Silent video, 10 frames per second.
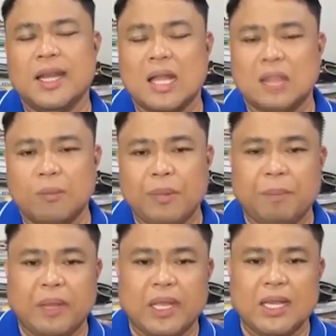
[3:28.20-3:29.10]
hindi natin
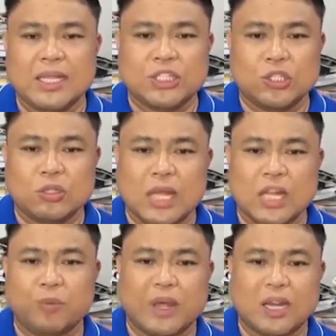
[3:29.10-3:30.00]
pipigilan sino
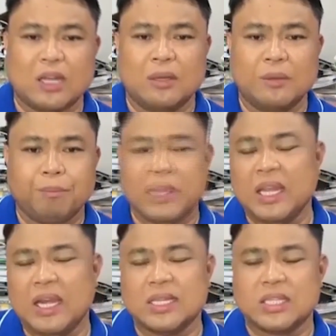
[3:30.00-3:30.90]
tayo para
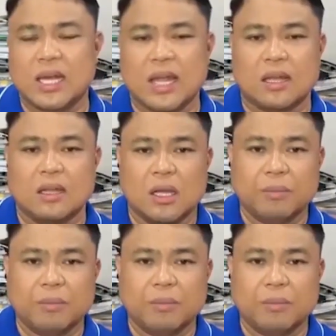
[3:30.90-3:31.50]
pigilan sila.